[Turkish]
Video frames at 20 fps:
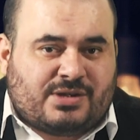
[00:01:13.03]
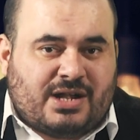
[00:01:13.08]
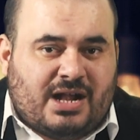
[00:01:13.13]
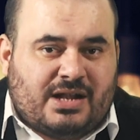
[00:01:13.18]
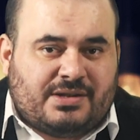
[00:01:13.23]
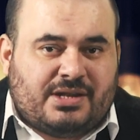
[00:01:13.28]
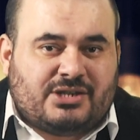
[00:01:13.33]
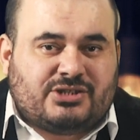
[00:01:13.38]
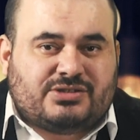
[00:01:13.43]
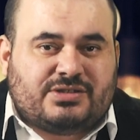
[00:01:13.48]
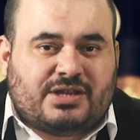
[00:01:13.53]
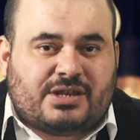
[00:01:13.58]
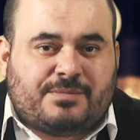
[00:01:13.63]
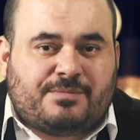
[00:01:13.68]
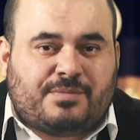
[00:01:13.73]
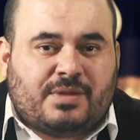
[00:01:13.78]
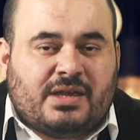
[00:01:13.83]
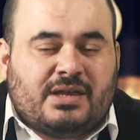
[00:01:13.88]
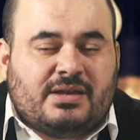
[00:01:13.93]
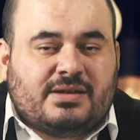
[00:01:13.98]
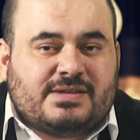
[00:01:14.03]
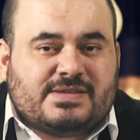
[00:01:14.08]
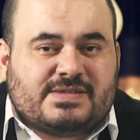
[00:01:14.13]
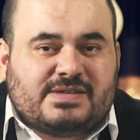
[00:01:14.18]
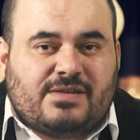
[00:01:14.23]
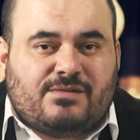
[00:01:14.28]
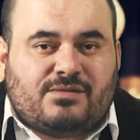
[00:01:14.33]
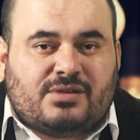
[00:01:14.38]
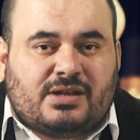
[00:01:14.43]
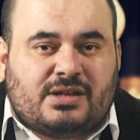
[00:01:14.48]
kardeşlerim,
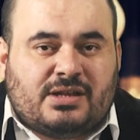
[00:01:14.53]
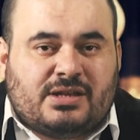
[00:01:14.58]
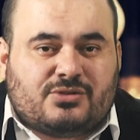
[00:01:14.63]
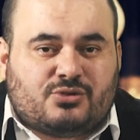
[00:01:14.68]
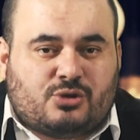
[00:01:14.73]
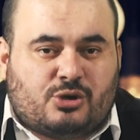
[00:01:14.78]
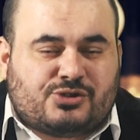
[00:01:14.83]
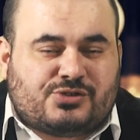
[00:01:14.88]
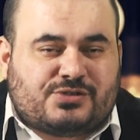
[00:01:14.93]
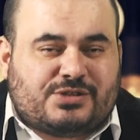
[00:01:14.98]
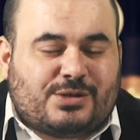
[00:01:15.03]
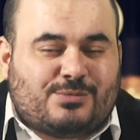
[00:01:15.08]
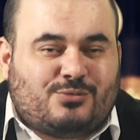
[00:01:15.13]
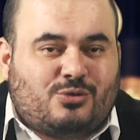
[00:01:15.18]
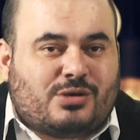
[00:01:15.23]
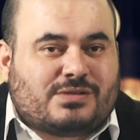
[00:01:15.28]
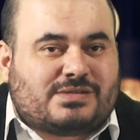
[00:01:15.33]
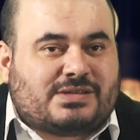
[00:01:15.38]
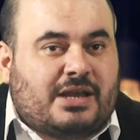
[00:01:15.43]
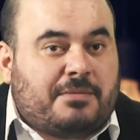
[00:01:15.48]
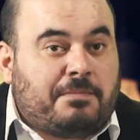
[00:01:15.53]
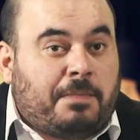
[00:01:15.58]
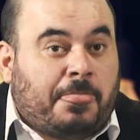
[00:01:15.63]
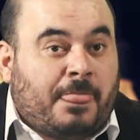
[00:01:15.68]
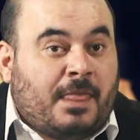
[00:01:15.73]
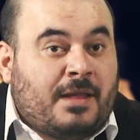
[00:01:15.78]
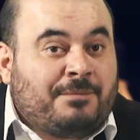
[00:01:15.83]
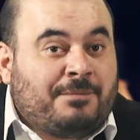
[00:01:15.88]
sevgili dostlarım. Yoksa